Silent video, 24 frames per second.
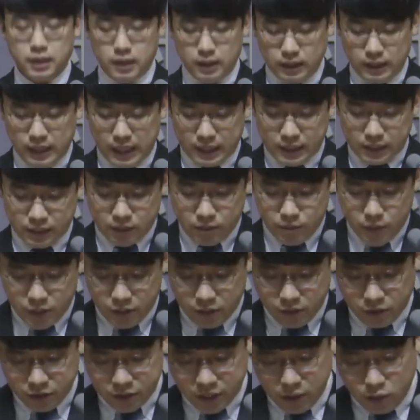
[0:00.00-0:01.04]
다시금
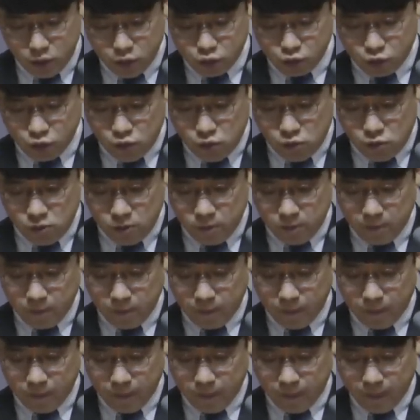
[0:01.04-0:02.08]
일으켜 세워주고
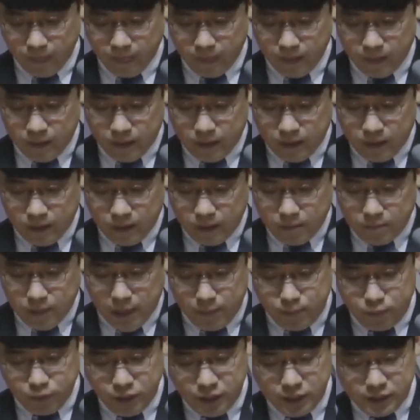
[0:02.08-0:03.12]

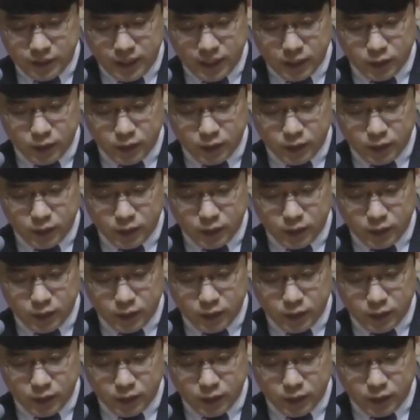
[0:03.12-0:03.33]
바쁜 일상